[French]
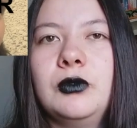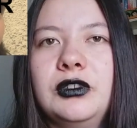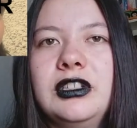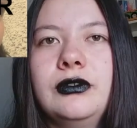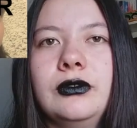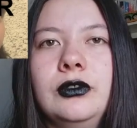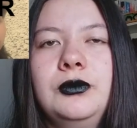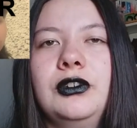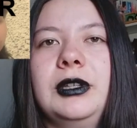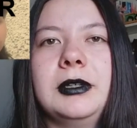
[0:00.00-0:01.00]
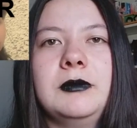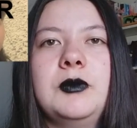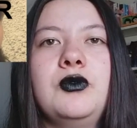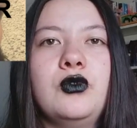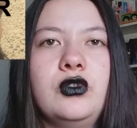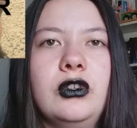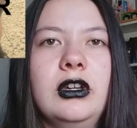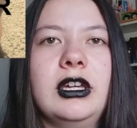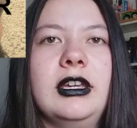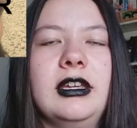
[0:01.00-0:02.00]
montages photos pour en imprimer
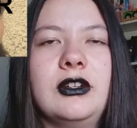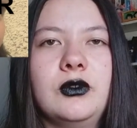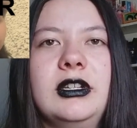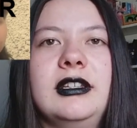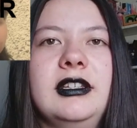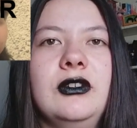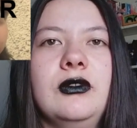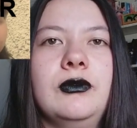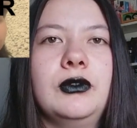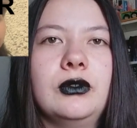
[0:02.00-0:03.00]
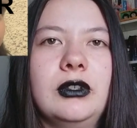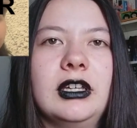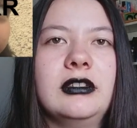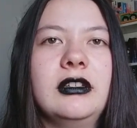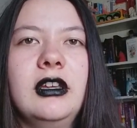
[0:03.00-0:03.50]
plusieurs et qu'elles soient de la taille d'une photocard.